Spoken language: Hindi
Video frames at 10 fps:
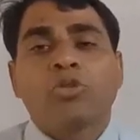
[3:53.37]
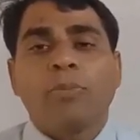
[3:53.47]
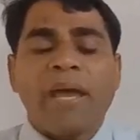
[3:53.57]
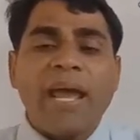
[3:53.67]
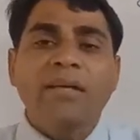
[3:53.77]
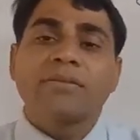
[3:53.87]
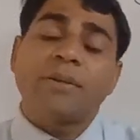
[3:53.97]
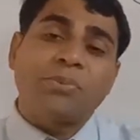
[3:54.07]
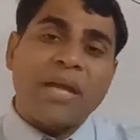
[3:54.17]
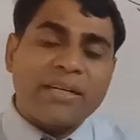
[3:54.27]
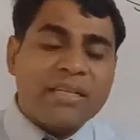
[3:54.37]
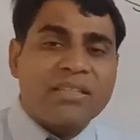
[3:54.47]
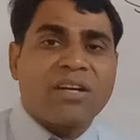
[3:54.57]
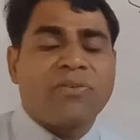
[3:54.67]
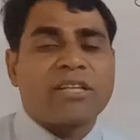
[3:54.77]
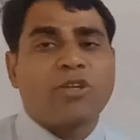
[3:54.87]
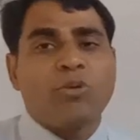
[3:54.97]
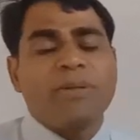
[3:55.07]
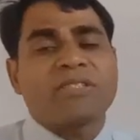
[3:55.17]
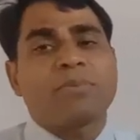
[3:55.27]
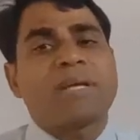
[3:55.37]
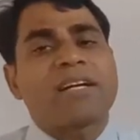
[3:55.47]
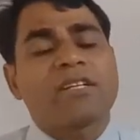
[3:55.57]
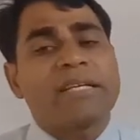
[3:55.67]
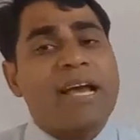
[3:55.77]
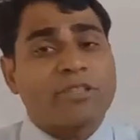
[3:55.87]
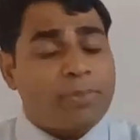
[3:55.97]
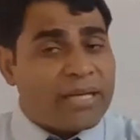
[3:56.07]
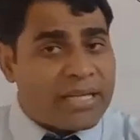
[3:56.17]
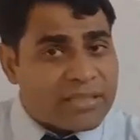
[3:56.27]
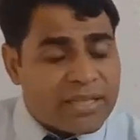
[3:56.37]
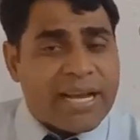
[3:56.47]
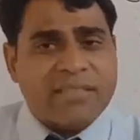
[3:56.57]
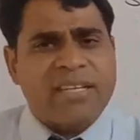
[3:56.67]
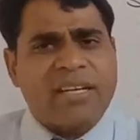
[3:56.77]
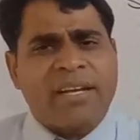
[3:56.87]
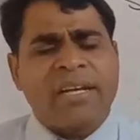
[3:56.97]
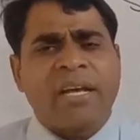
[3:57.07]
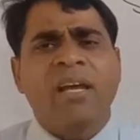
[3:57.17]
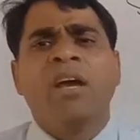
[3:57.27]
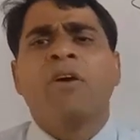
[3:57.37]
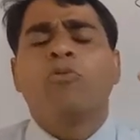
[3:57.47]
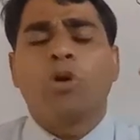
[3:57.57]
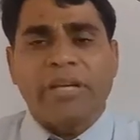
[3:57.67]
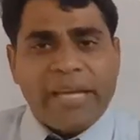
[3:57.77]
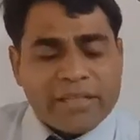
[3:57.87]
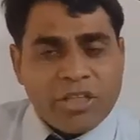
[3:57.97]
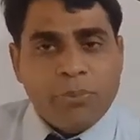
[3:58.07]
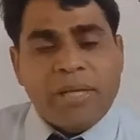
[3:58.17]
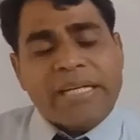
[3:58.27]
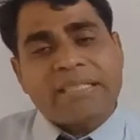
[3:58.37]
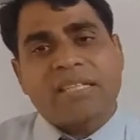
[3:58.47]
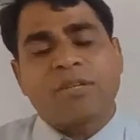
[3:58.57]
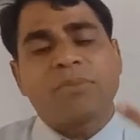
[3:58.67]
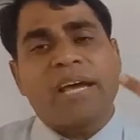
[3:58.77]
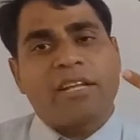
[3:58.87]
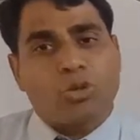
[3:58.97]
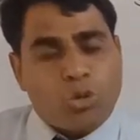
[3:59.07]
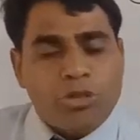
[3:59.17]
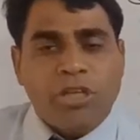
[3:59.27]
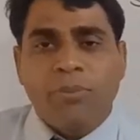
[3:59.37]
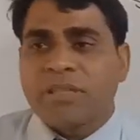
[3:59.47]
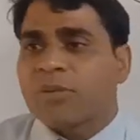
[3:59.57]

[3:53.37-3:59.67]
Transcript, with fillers: तो मैं सब्जेक्ट की तरफ आता हूं भी सब्जेक्ट की एक्सप्लेनेशन कैसे करेंगे वो एक दिन में टीचर समझाए दो दिन में